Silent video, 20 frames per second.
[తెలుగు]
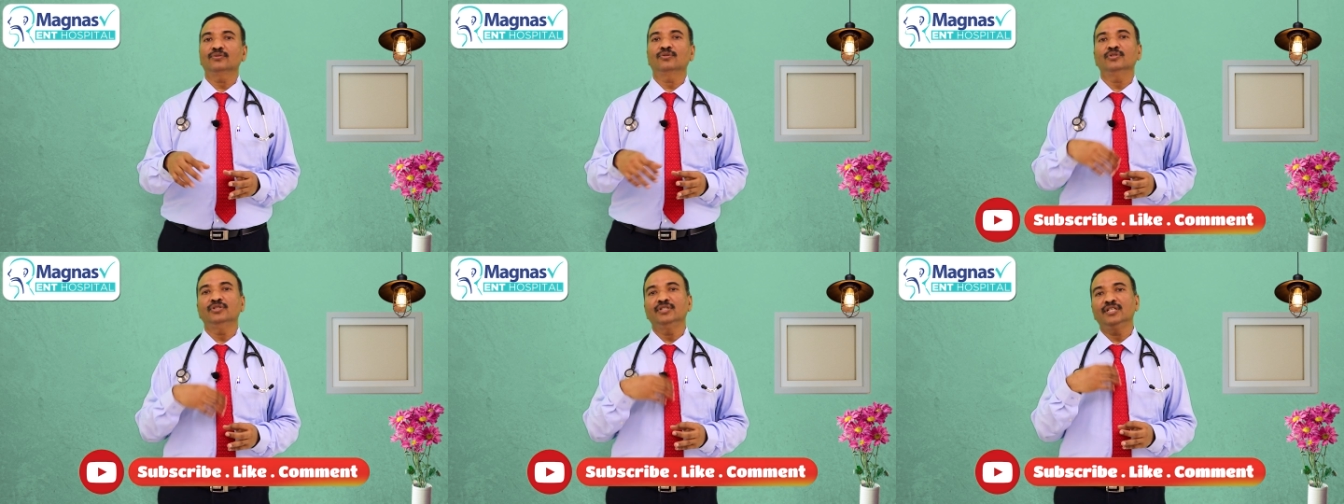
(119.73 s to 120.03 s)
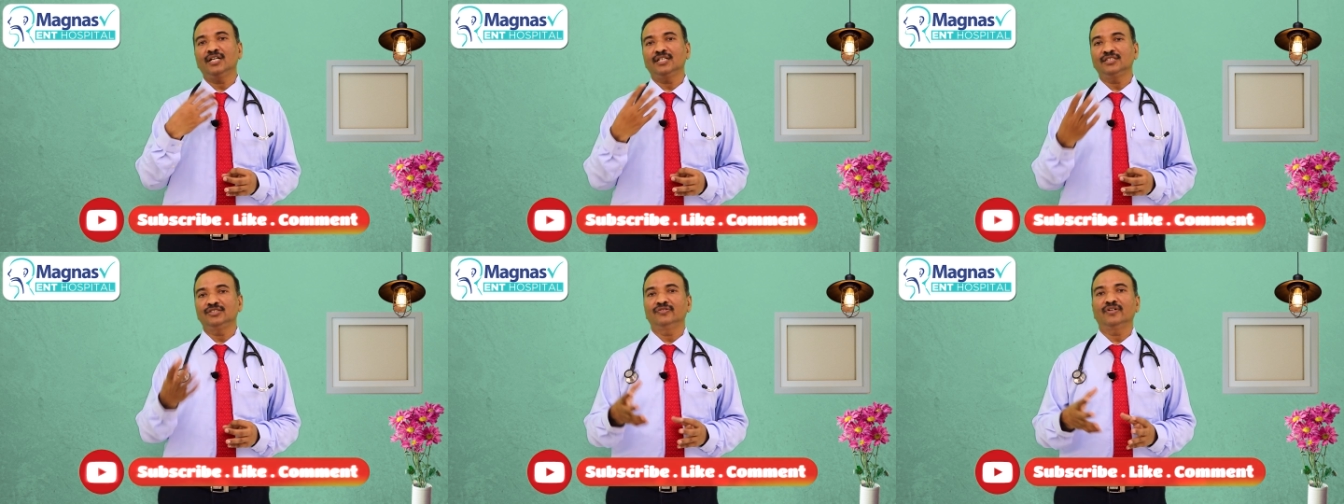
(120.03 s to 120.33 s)

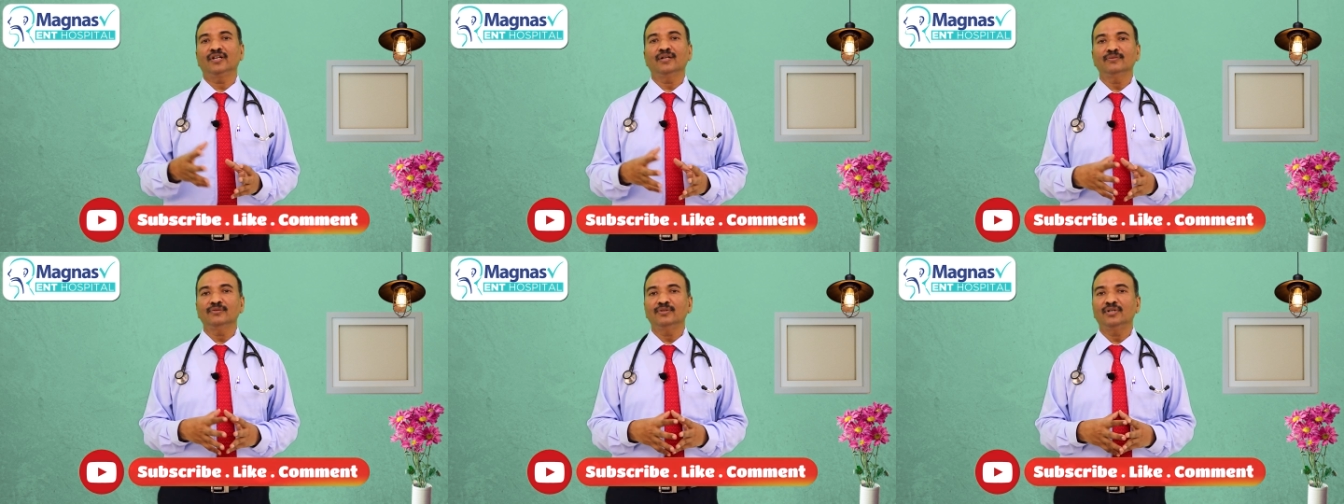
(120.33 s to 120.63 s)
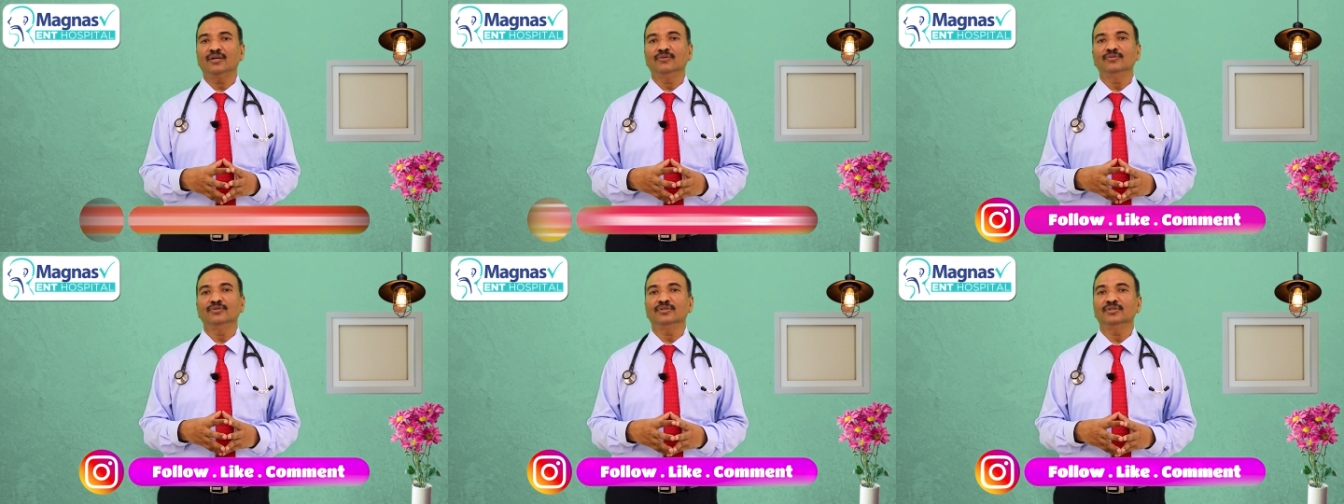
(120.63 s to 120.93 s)
కొద్దిగా జ్వరం
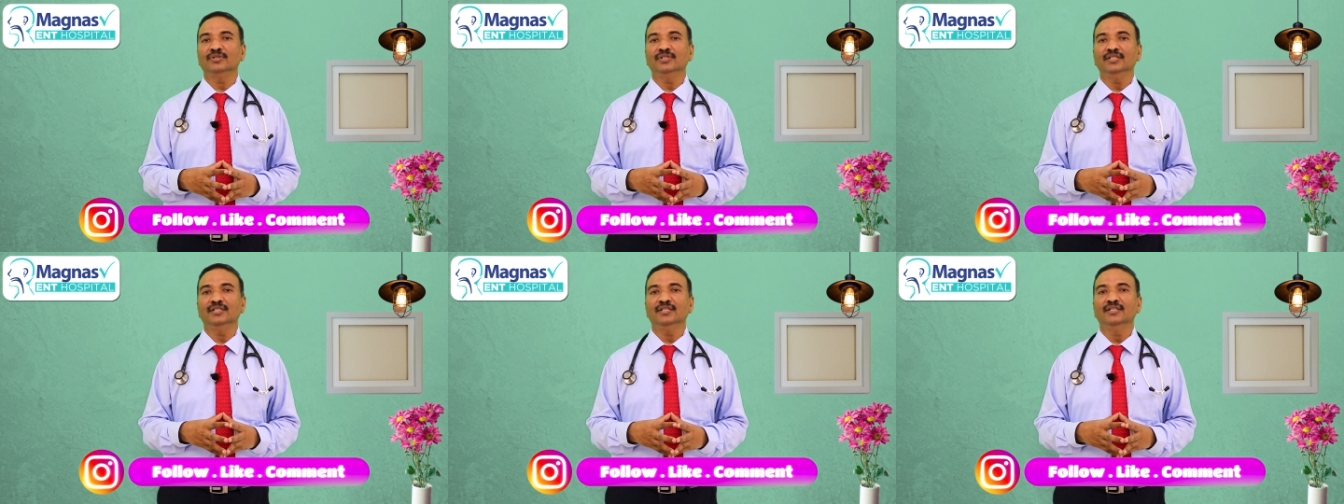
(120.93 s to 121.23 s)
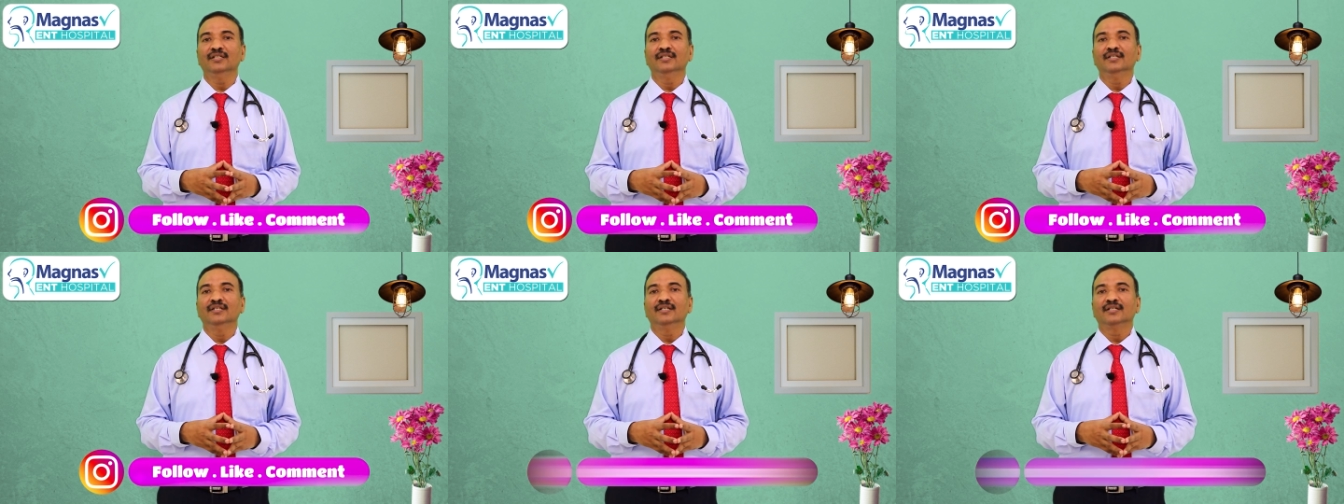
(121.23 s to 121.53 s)
కూడా ఉంటుంది
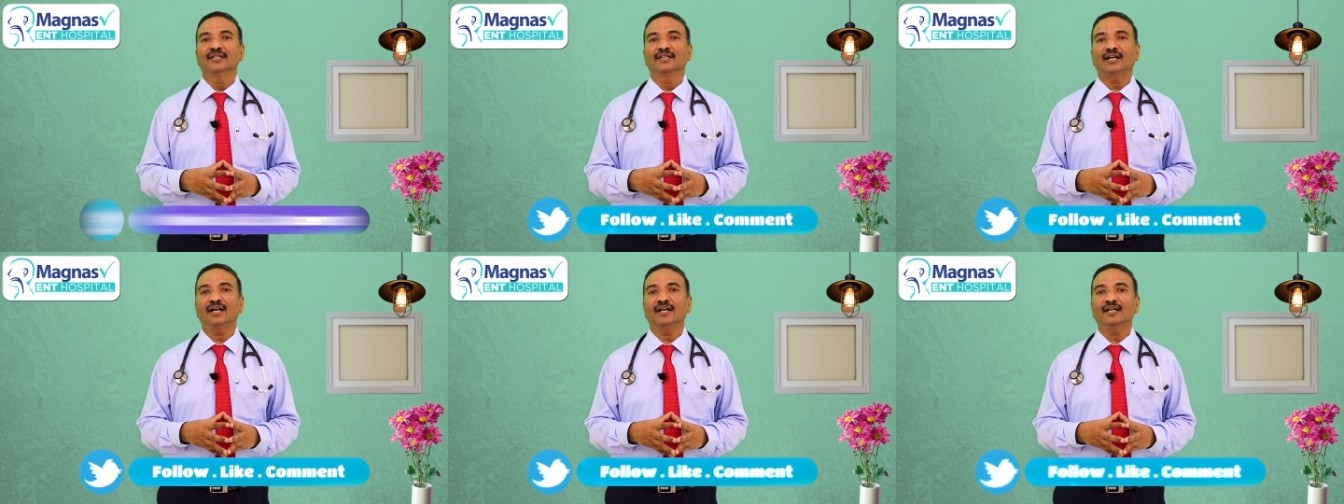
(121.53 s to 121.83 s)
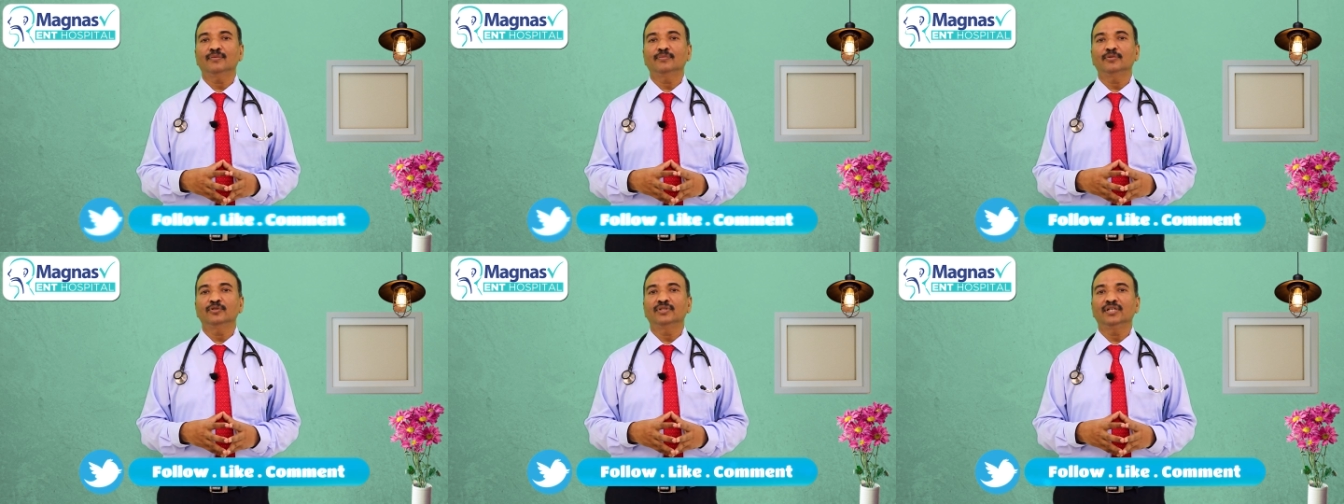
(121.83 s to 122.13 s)

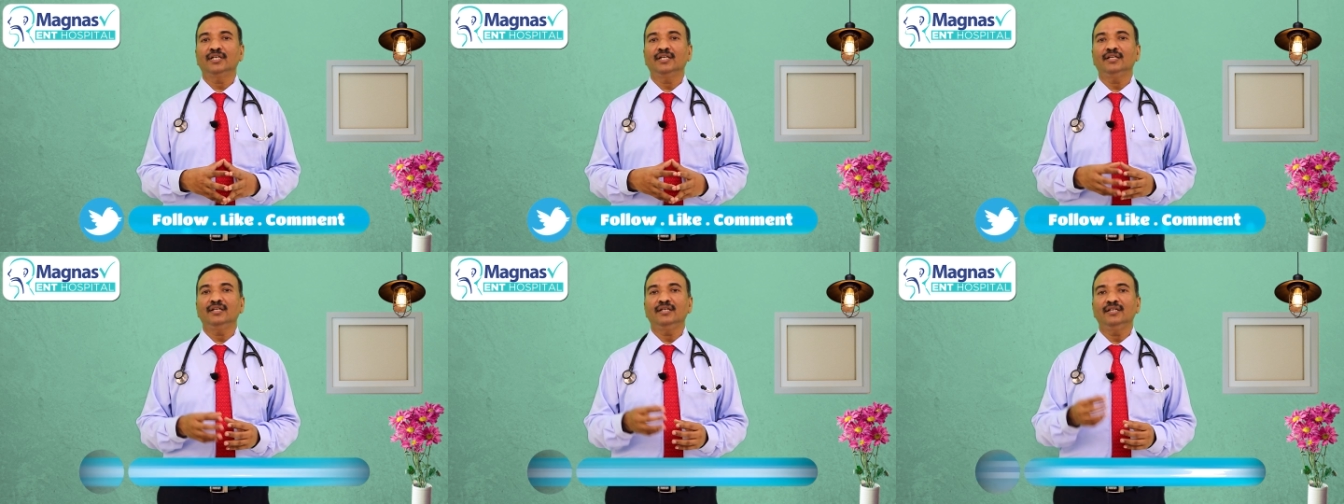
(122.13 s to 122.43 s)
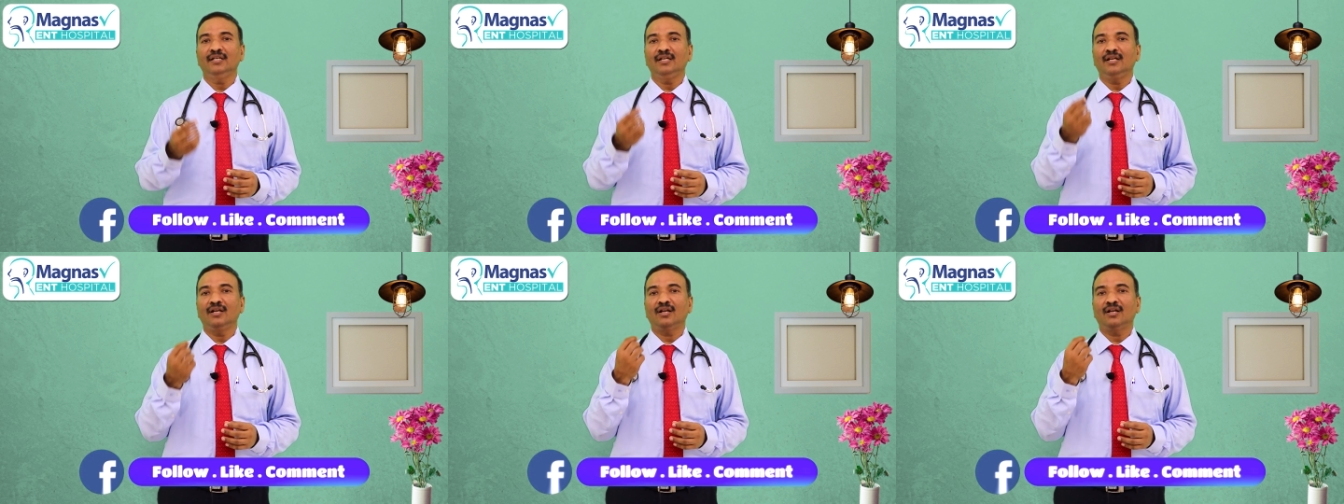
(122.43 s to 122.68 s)
కాకపోతే ఈ